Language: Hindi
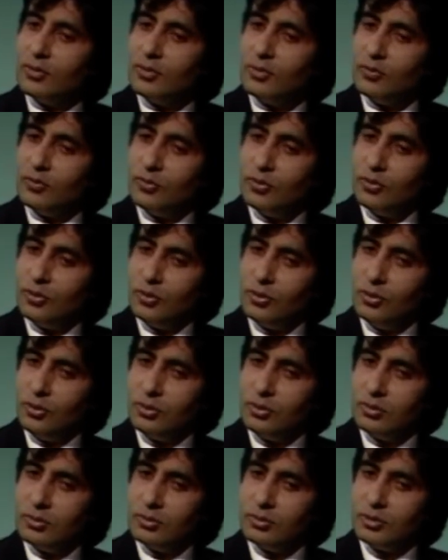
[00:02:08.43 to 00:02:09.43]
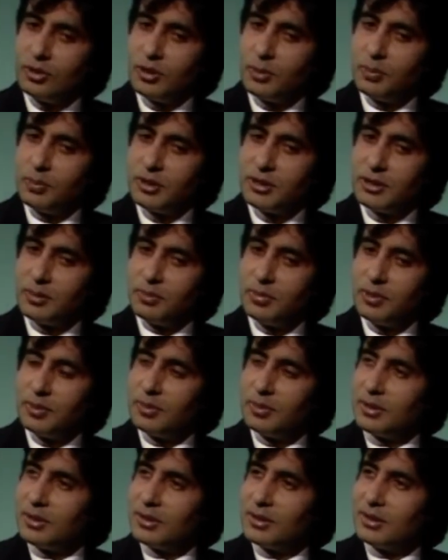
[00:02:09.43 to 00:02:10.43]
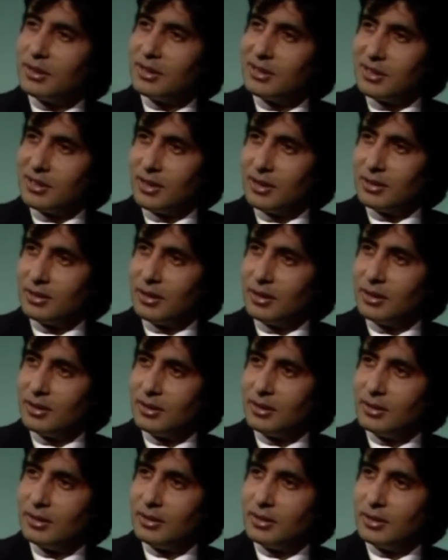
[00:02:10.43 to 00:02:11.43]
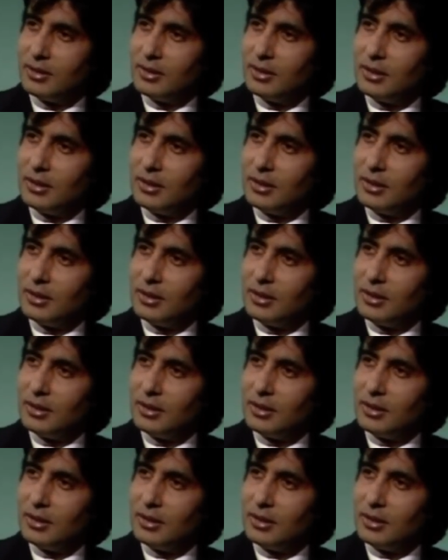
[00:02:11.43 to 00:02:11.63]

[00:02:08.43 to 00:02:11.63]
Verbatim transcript: वो चप्पे चप्पे पर नजर आता है हम्म।